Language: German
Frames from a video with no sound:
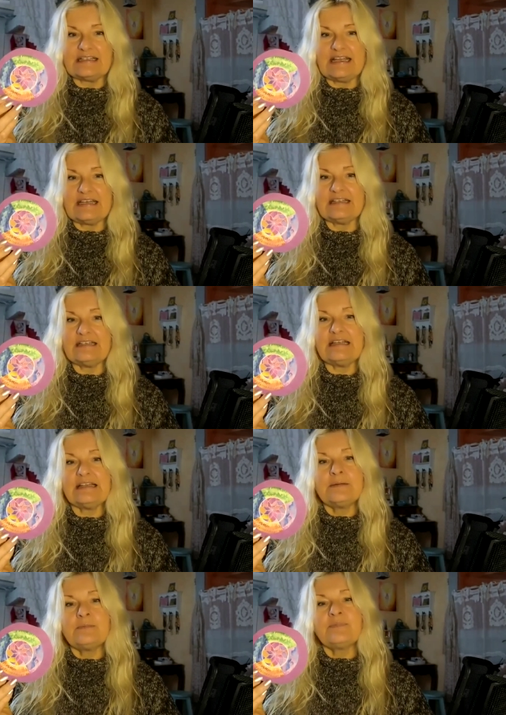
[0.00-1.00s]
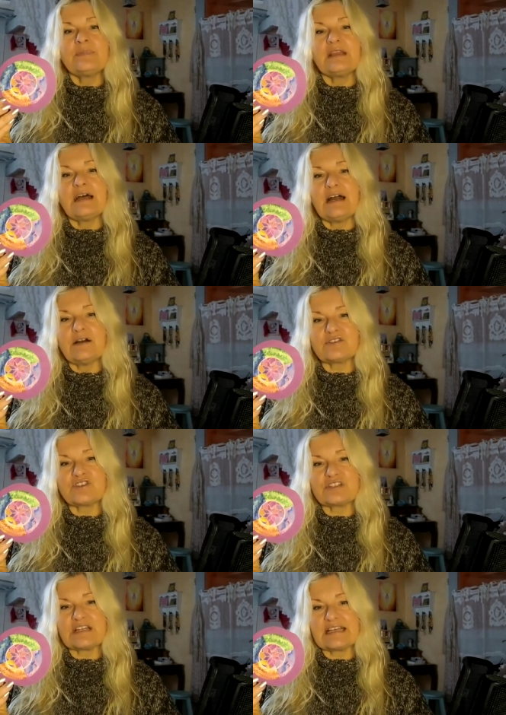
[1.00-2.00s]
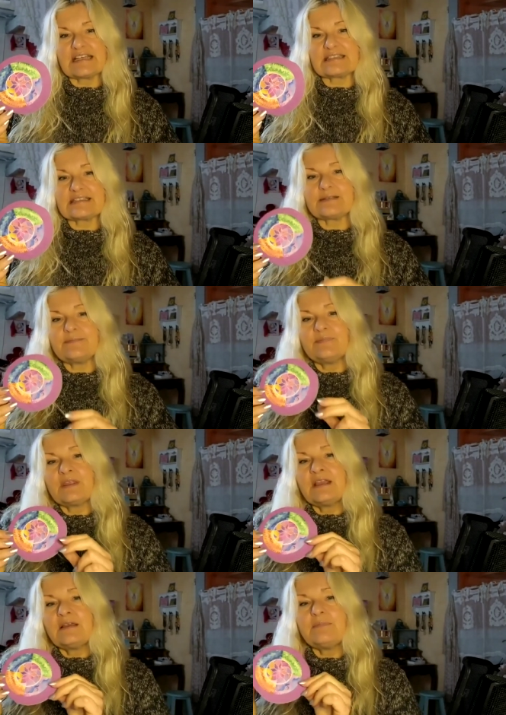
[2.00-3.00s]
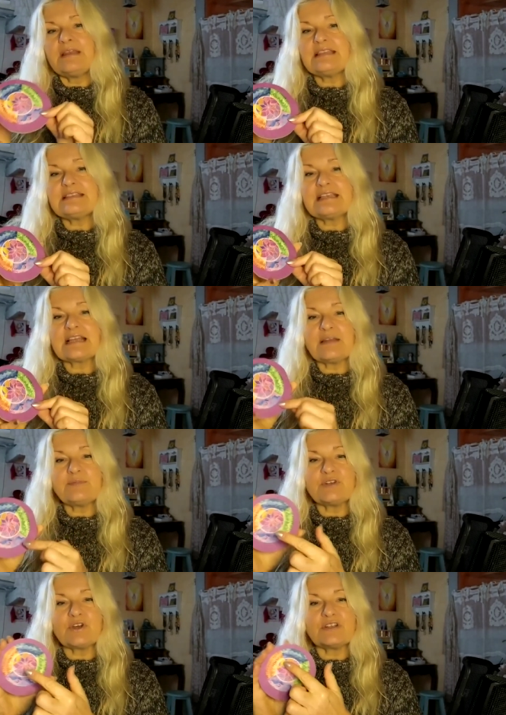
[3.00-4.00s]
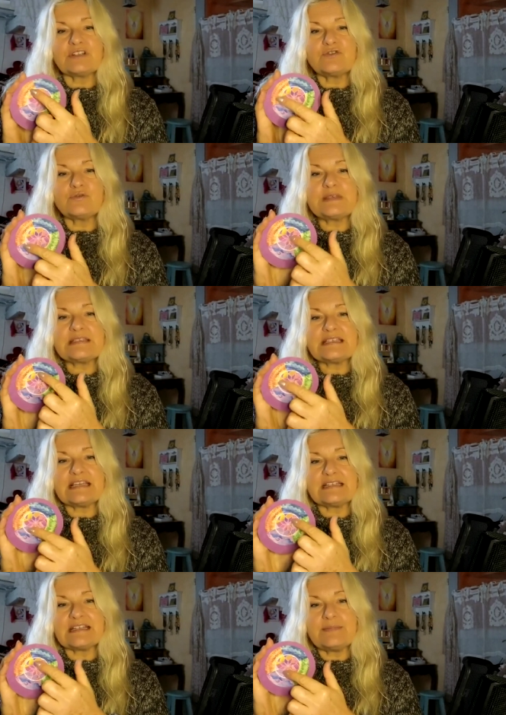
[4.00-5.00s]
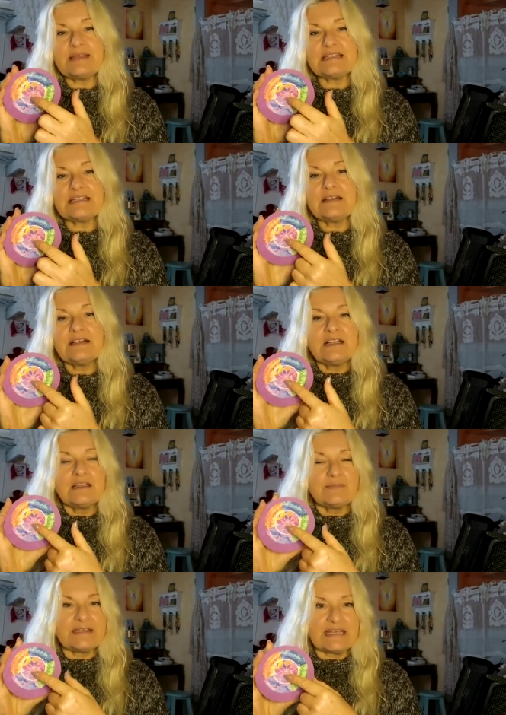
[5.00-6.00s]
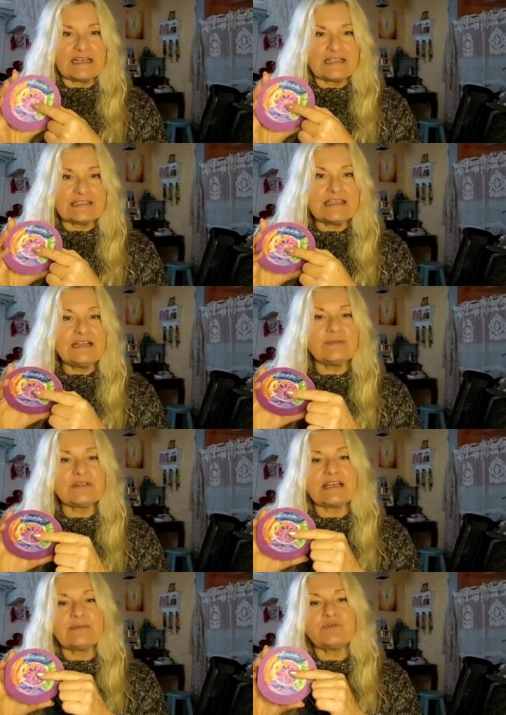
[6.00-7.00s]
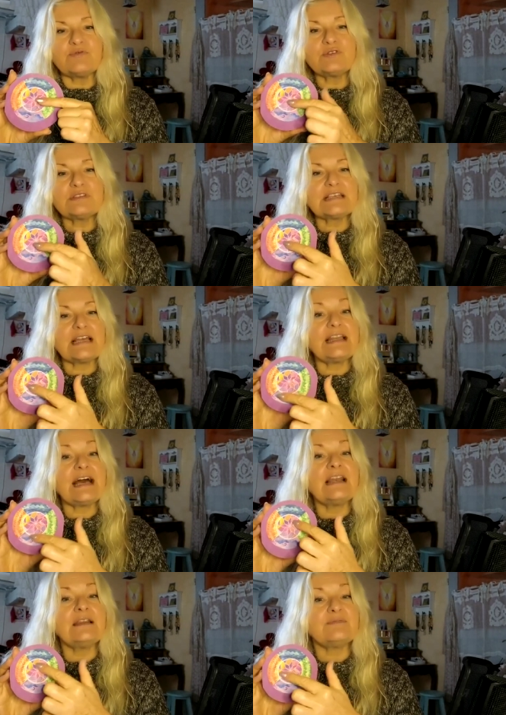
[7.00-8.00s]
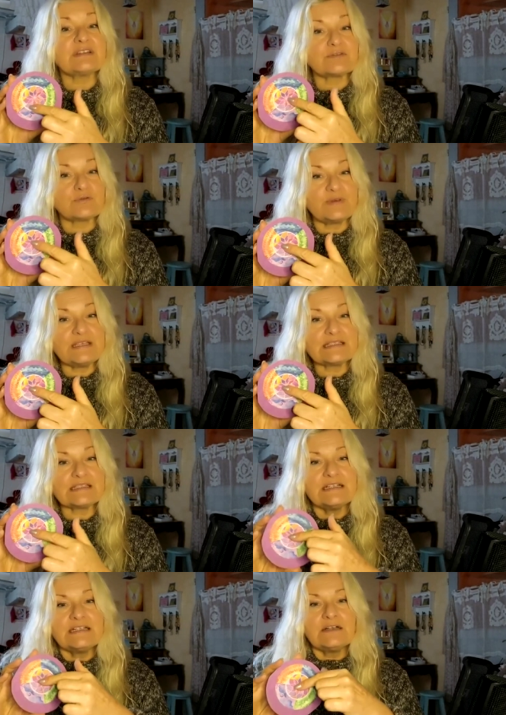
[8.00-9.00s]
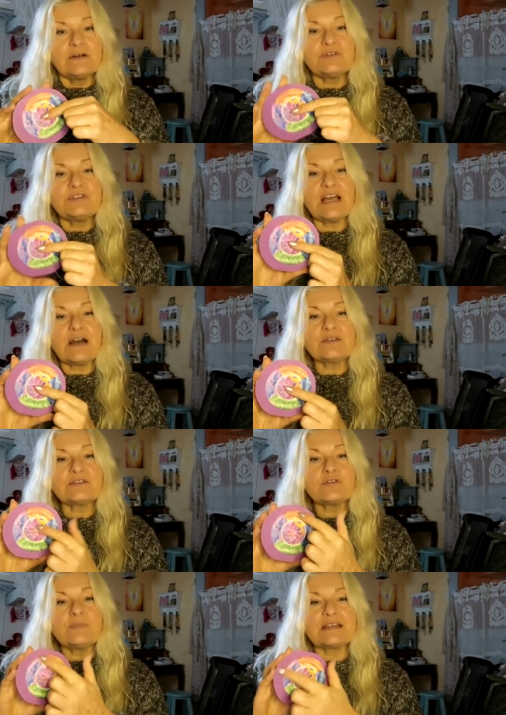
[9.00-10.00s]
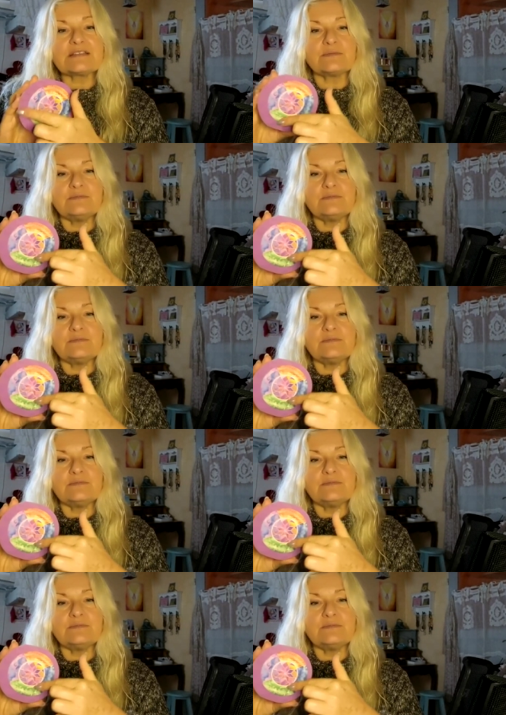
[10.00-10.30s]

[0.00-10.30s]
nennen, aussteigst. Medizinrat bedeutet, du bist hier in der Mitte mit deiner Seele, mit deinem Bewusstsein, allem, was du bist. Und hier außenrum hast du,